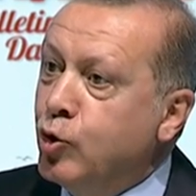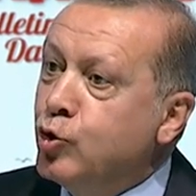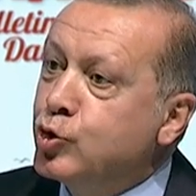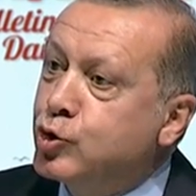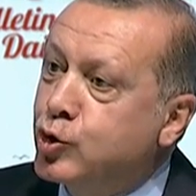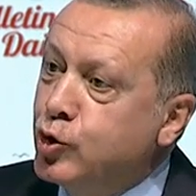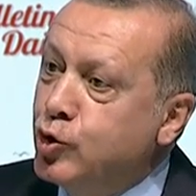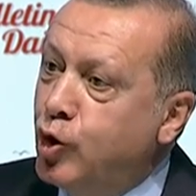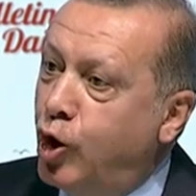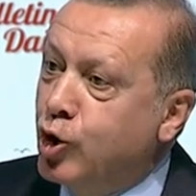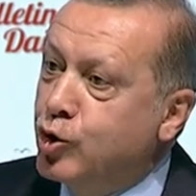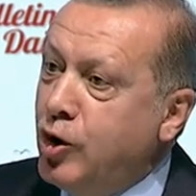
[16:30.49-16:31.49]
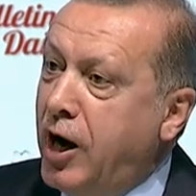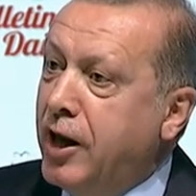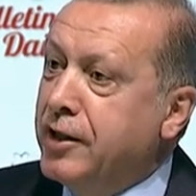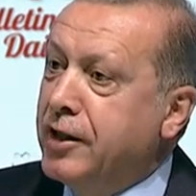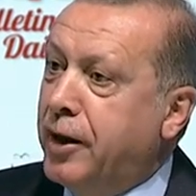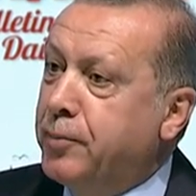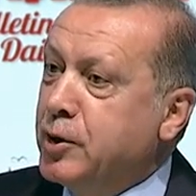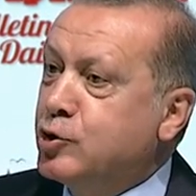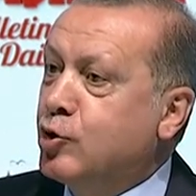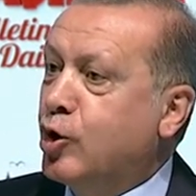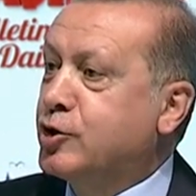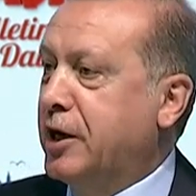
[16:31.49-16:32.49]
Üstünde olduğu anda
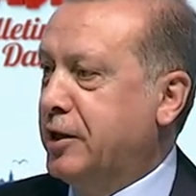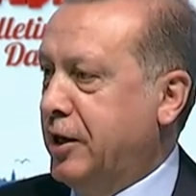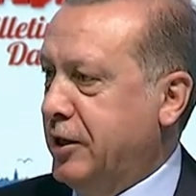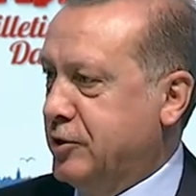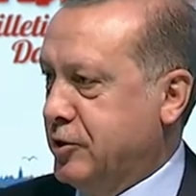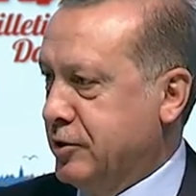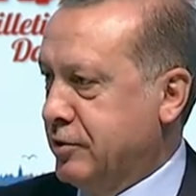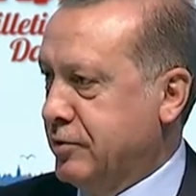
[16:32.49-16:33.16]
birçok şey değişir.